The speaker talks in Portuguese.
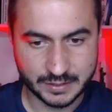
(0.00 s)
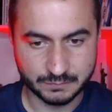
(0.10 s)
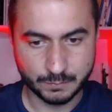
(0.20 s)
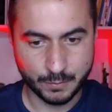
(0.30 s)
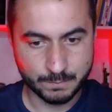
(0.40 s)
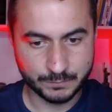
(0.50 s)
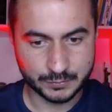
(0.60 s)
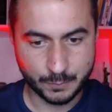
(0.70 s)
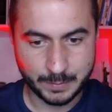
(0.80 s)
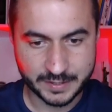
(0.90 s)
Vou, vou dar um
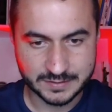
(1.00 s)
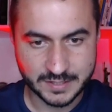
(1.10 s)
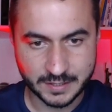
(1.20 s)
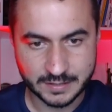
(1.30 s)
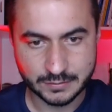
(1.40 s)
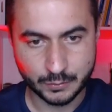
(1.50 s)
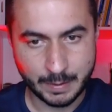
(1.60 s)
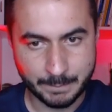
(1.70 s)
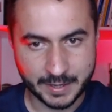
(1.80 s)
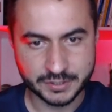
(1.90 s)
playzinho aqui só na
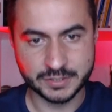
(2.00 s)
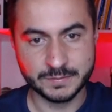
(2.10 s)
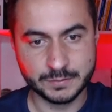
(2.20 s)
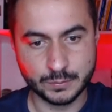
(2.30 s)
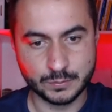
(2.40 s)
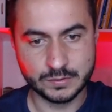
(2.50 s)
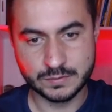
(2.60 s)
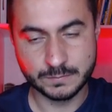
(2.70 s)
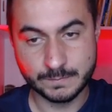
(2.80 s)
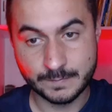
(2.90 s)
parte Olha, do curso.
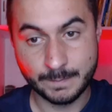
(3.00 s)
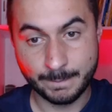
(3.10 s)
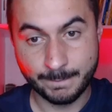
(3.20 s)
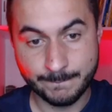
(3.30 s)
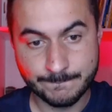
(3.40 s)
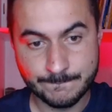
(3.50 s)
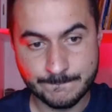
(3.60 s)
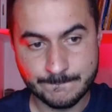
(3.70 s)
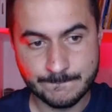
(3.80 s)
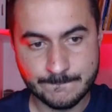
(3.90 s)
Então, o que, que é
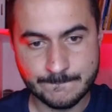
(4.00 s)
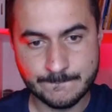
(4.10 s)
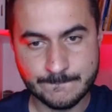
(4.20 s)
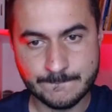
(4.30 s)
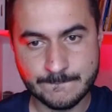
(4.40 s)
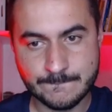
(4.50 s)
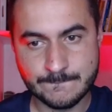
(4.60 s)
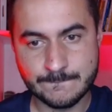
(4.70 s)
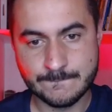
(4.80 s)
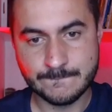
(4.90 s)
esse espaço em
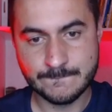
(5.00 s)
memória?